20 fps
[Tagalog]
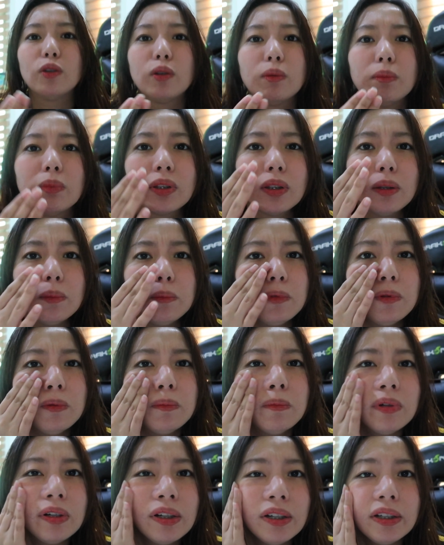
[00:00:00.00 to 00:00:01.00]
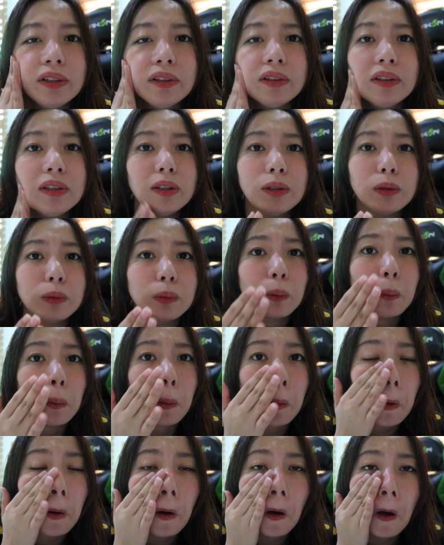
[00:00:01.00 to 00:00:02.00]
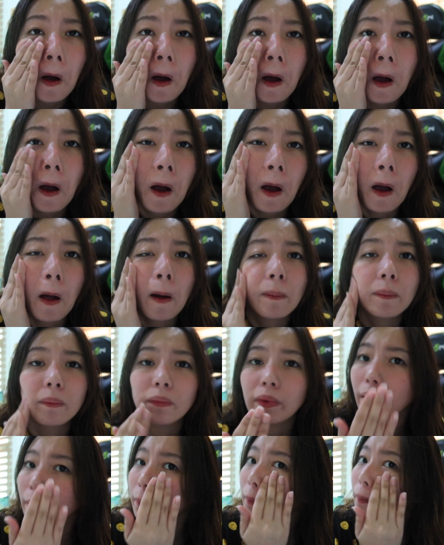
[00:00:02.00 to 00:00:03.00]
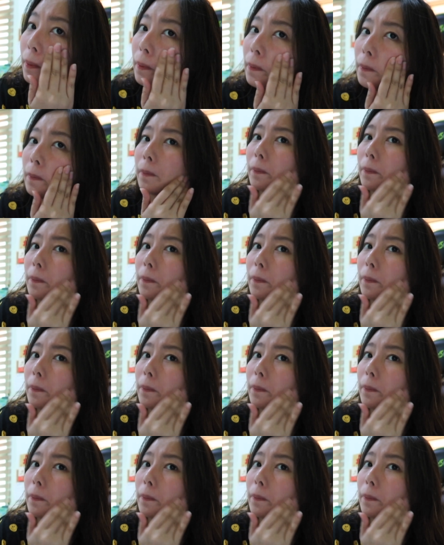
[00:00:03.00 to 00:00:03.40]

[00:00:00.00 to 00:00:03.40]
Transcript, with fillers: Diyan, ba't namumula yan dito ko? Ewan.